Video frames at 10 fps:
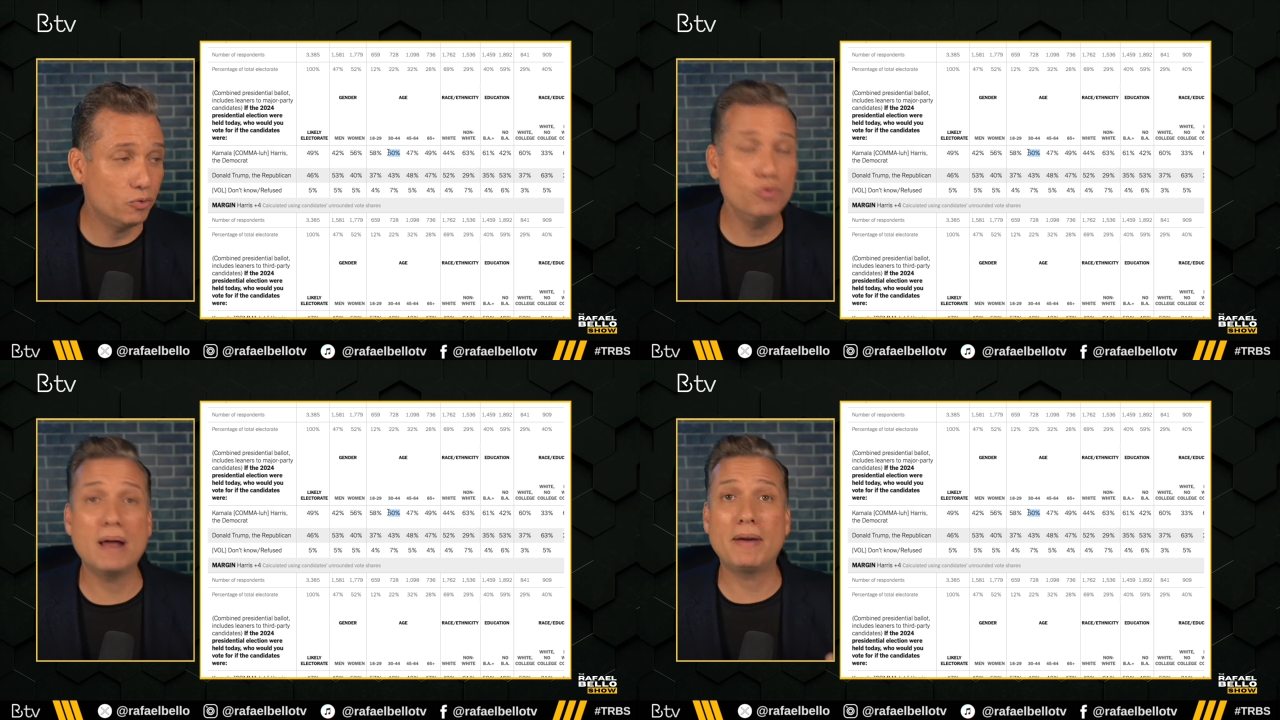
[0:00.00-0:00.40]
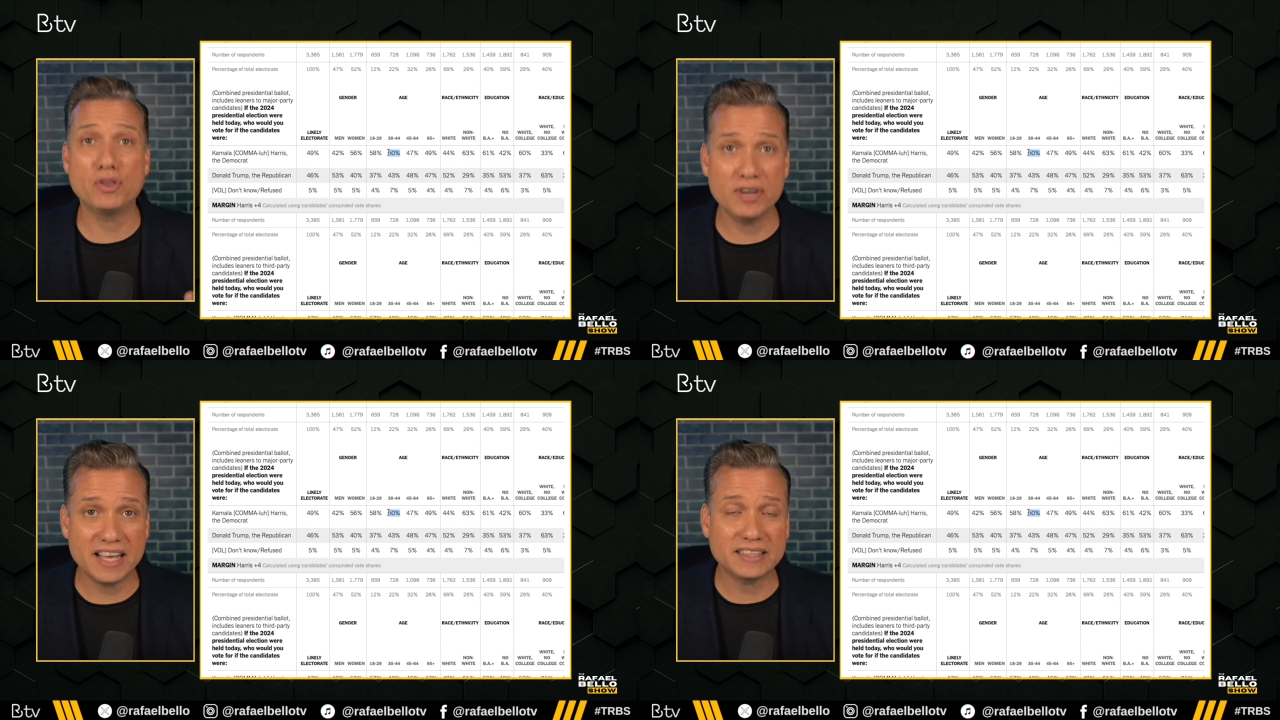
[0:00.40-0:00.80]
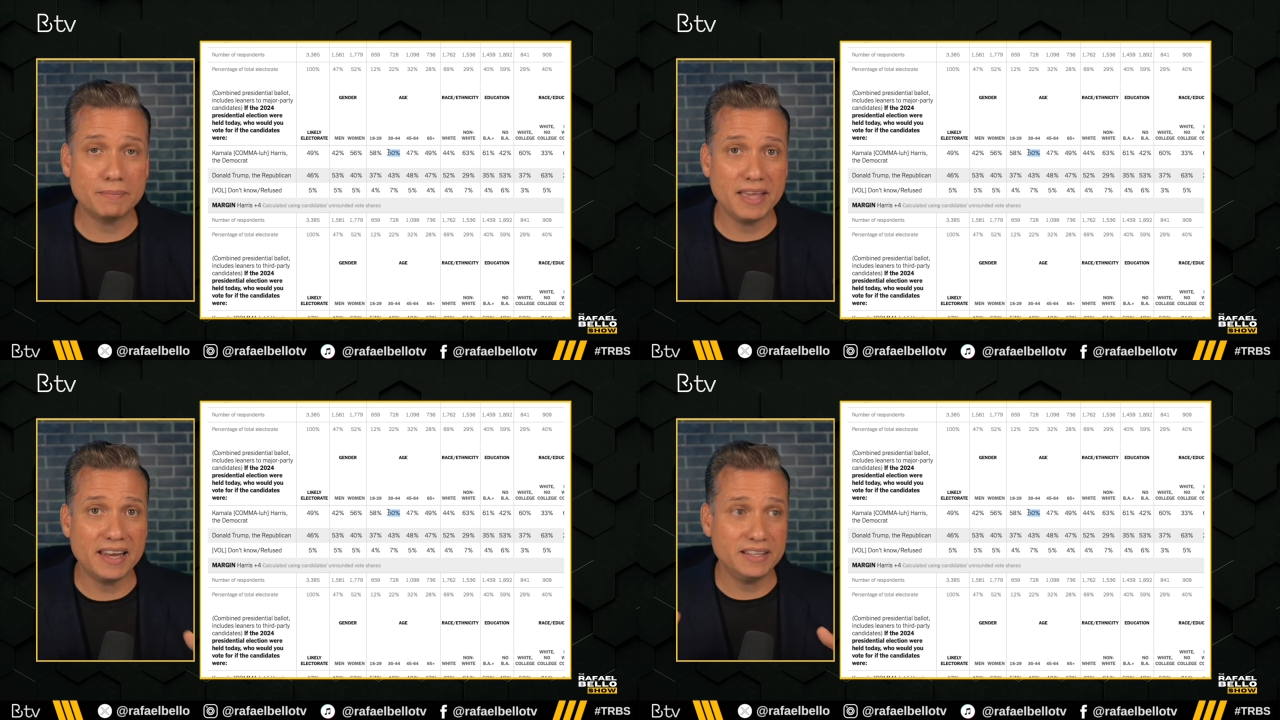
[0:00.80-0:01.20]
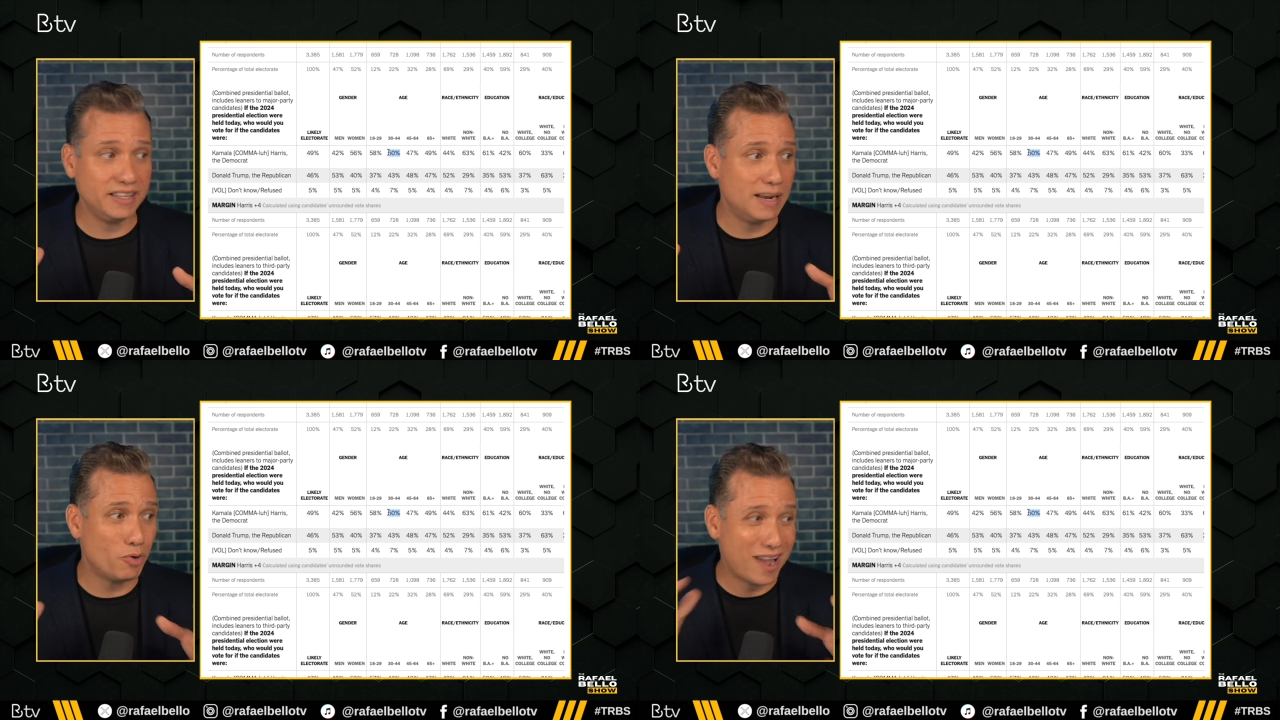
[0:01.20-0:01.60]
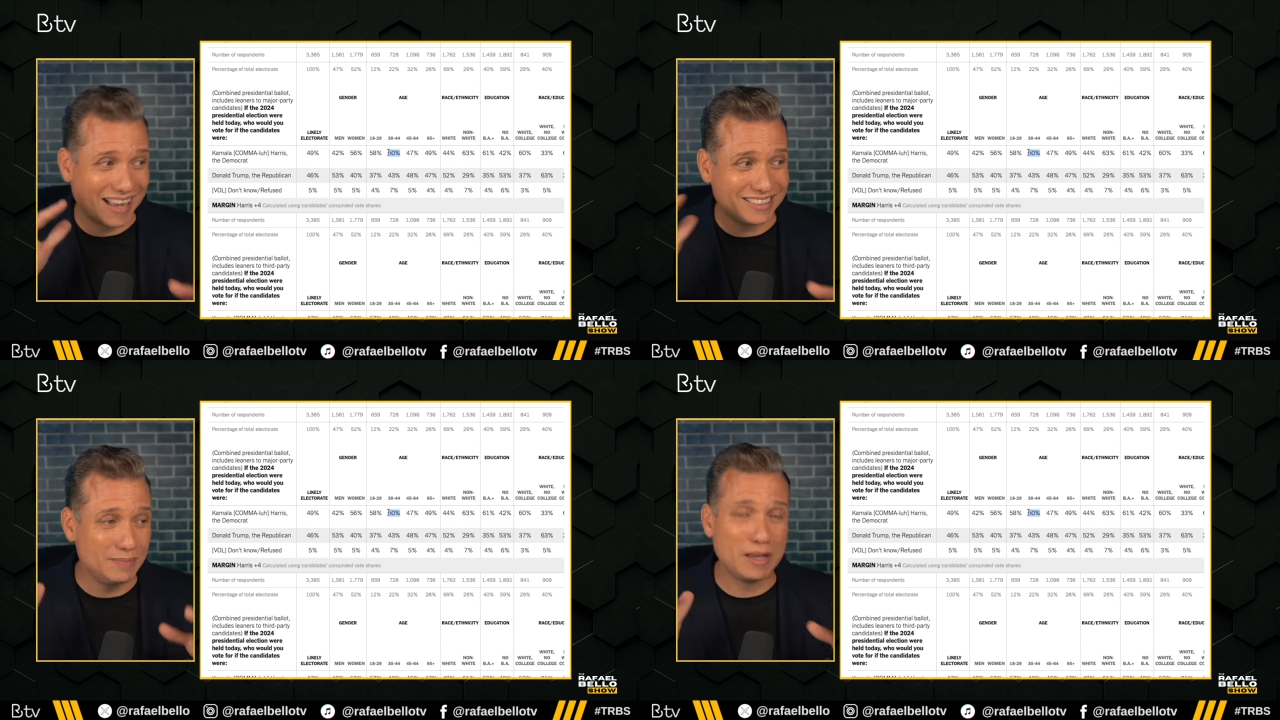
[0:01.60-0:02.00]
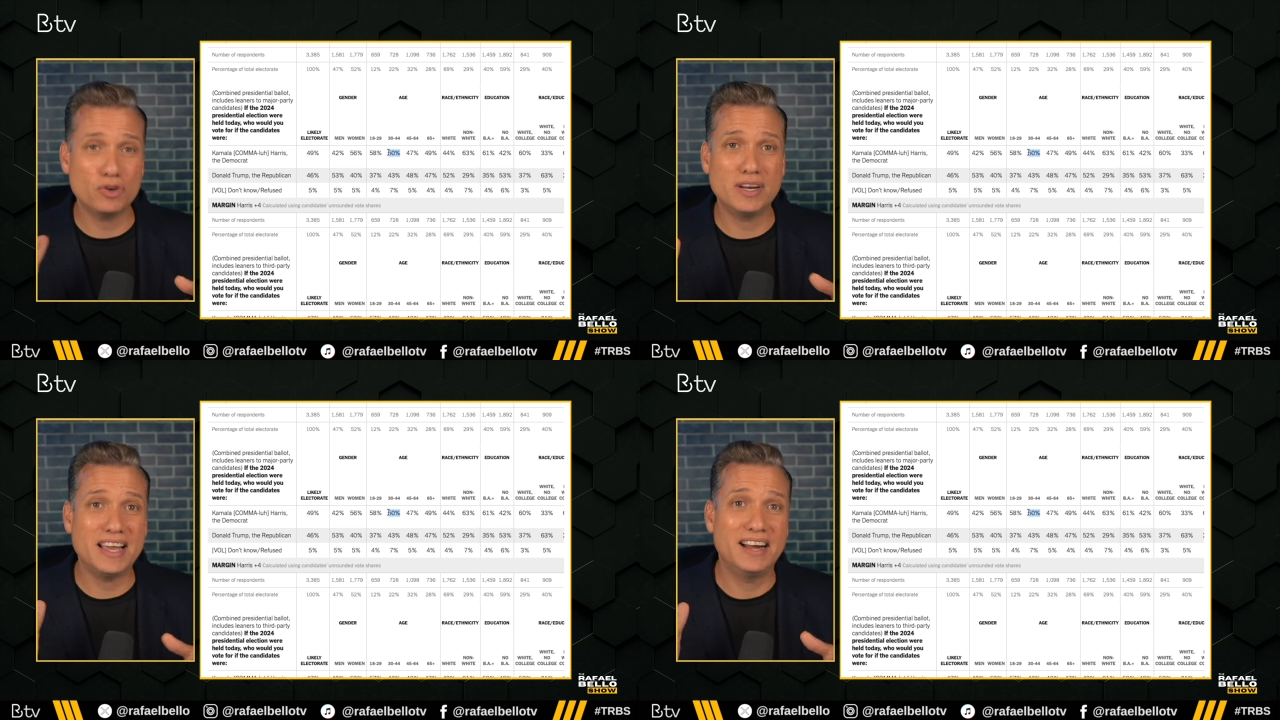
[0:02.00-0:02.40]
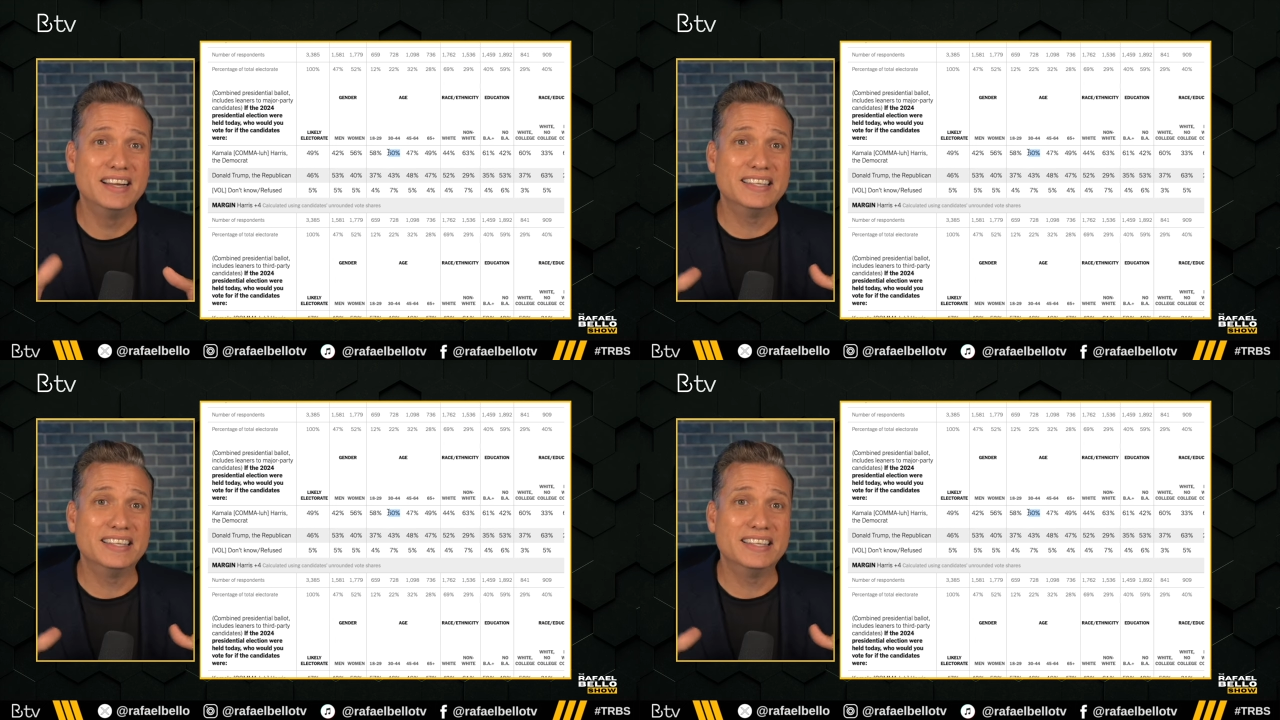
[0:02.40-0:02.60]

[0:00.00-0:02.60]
una mayoría también, diríamos casi mayoría